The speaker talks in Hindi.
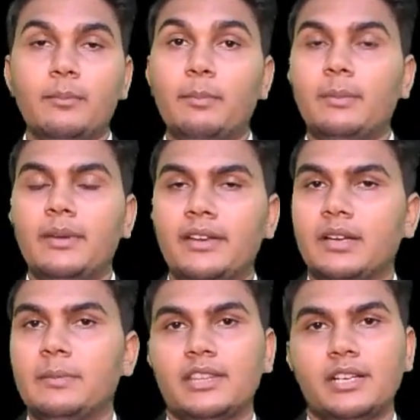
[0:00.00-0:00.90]
पेमेंट का
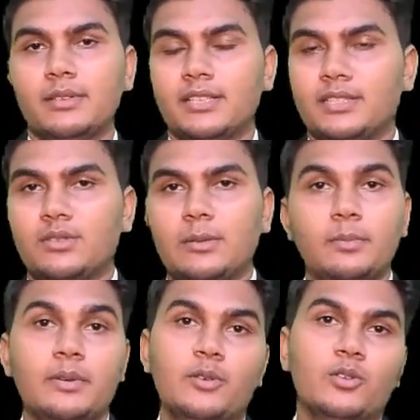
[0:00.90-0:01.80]
मेथड बताता हूँ
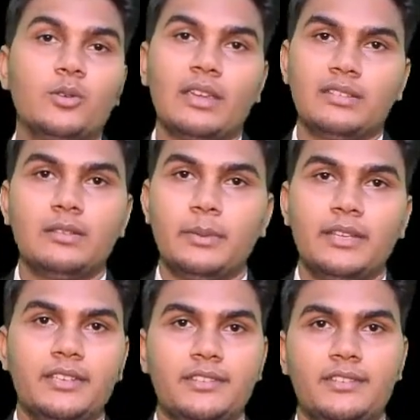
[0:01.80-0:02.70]
आप उनको कैसे पे
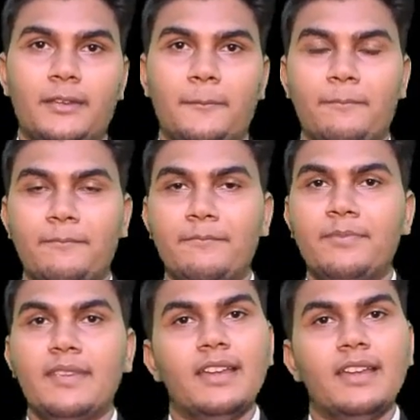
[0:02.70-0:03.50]
कीजिए हम्म?